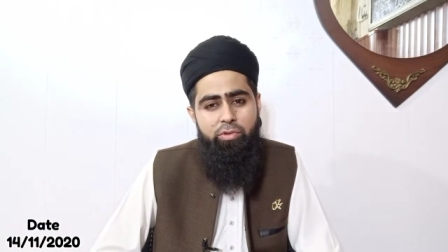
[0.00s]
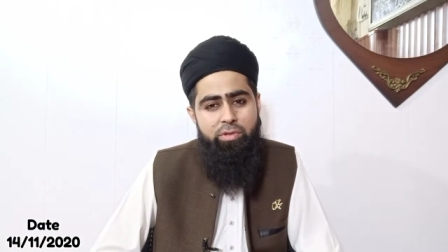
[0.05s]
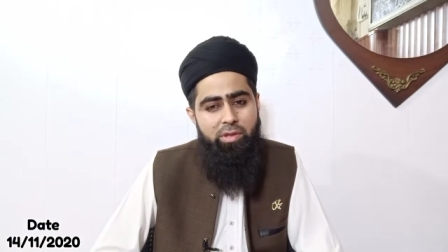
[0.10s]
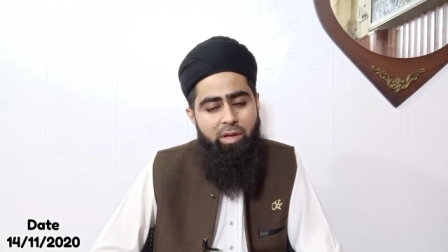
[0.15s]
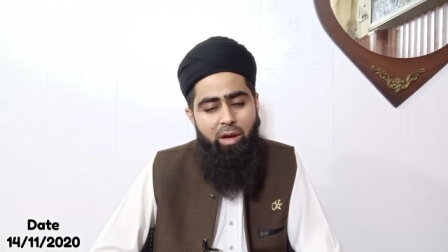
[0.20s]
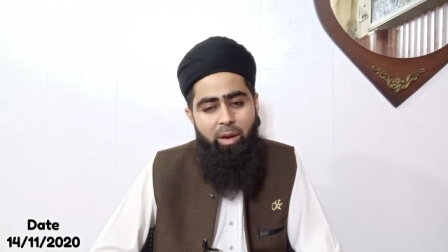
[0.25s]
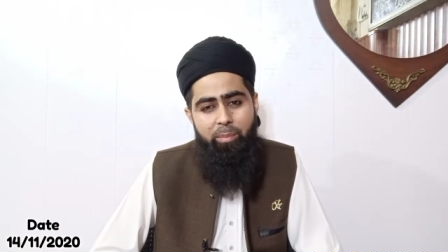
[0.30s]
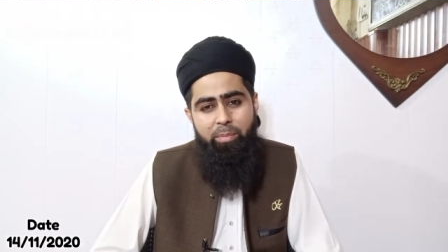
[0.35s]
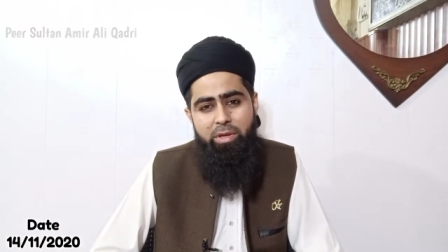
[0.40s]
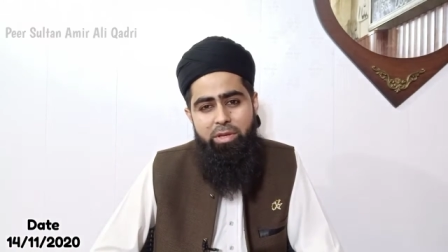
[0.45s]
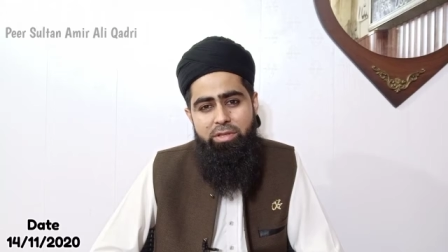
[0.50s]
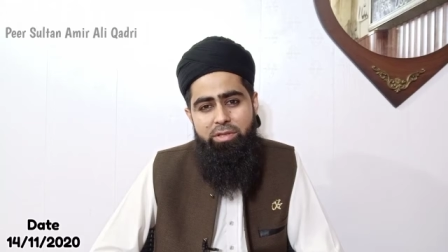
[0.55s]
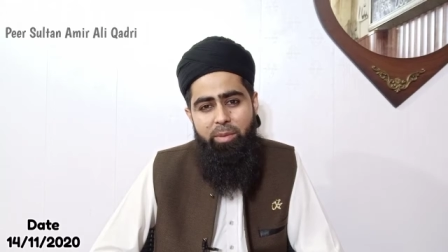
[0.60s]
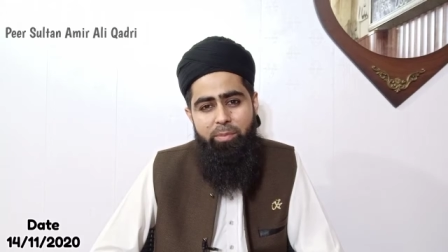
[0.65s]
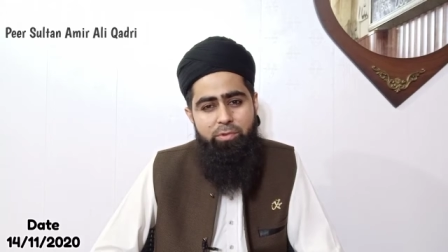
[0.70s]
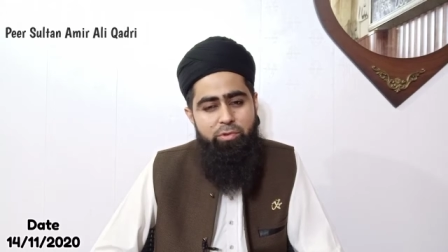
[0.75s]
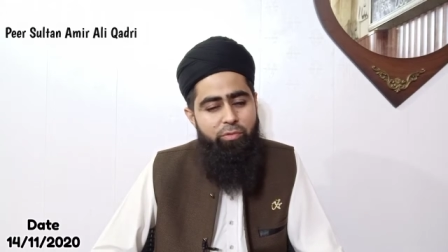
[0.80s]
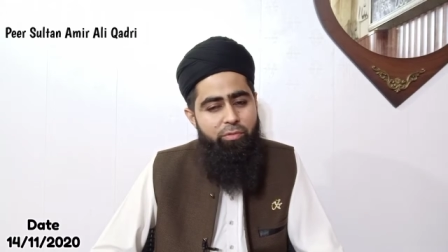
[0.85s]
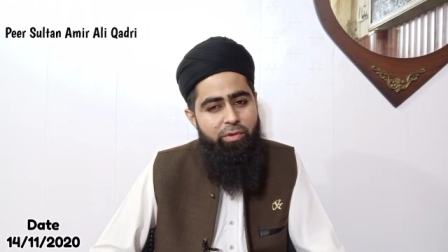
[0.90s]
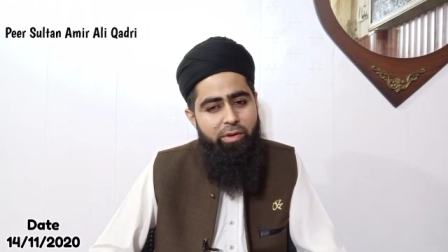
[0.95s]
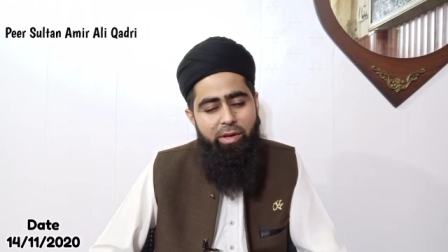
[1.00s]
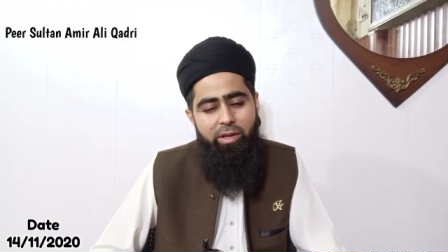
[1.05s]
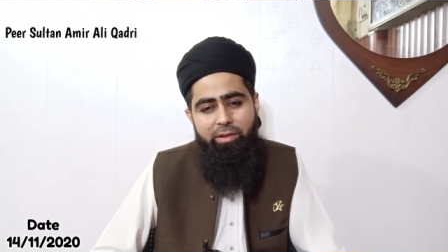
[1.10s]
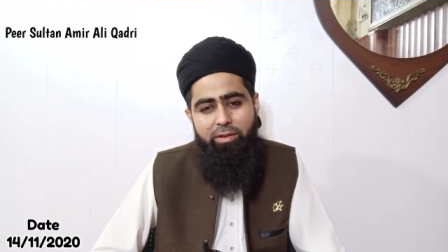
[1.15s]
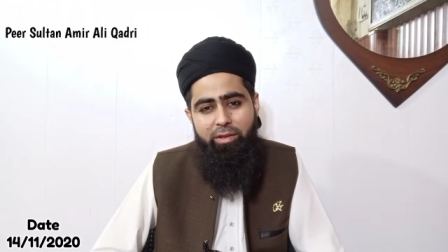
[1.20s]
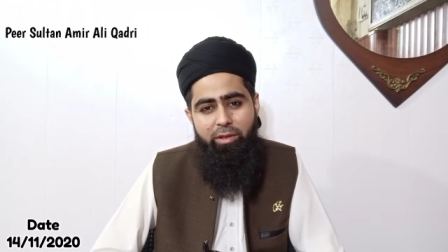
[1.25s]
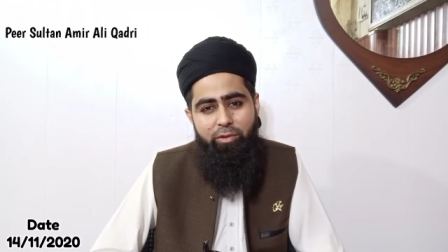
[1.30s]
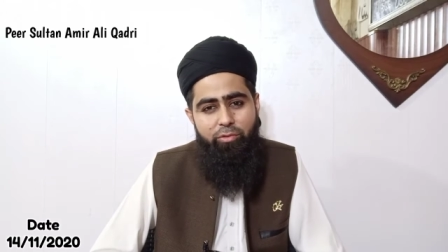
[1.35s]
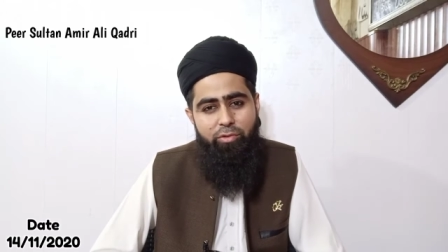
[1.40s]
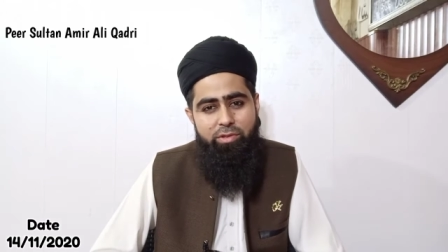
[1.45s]
तो सहाबी जब सुन रहे
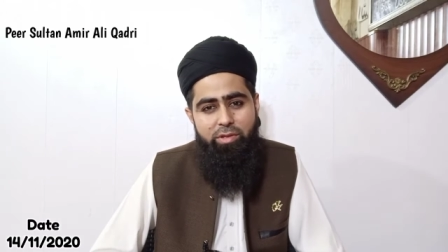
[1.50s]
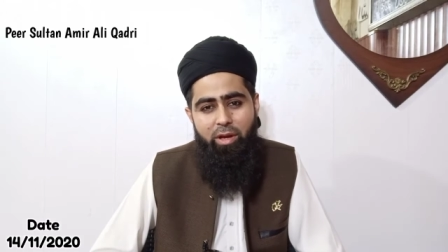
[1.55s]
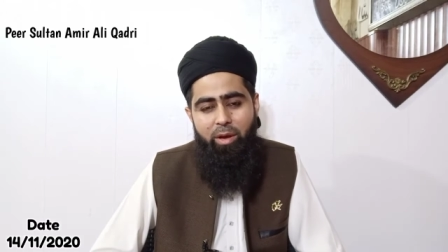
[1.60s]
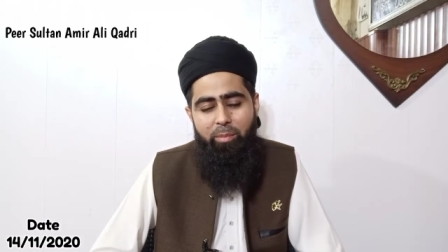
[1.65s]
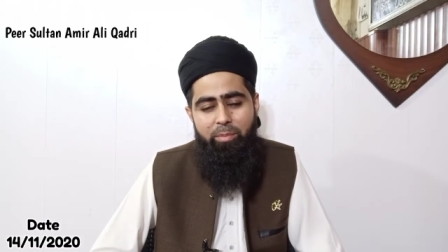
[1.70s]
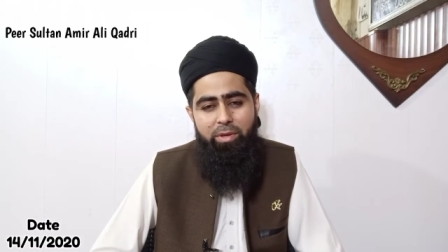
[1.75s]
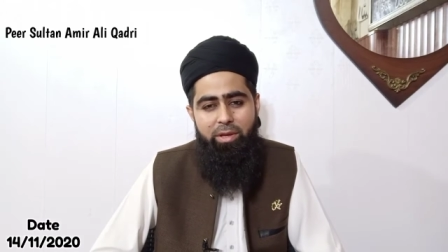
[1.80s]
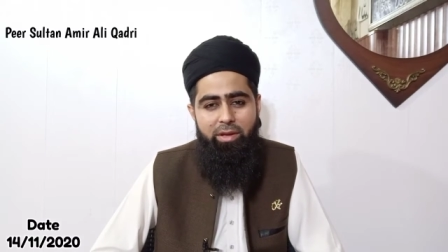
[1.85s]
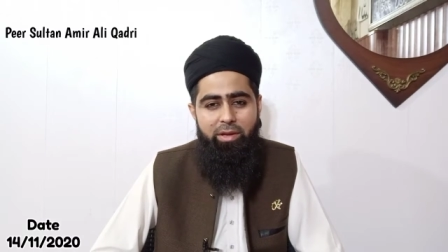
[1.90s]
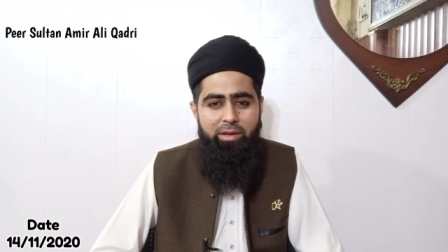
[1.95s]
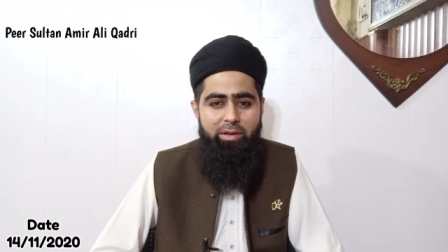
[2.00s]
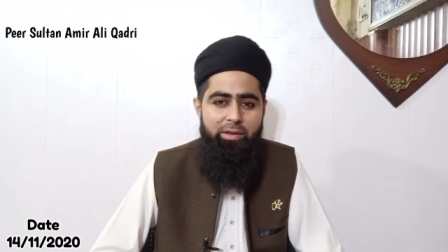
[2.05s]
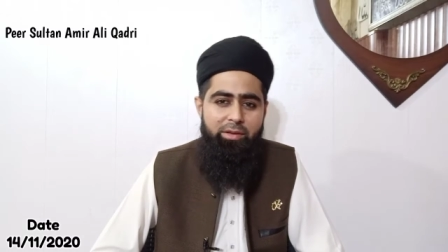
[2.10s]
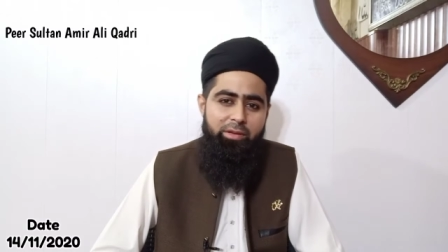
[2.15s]
थे तो सहाबी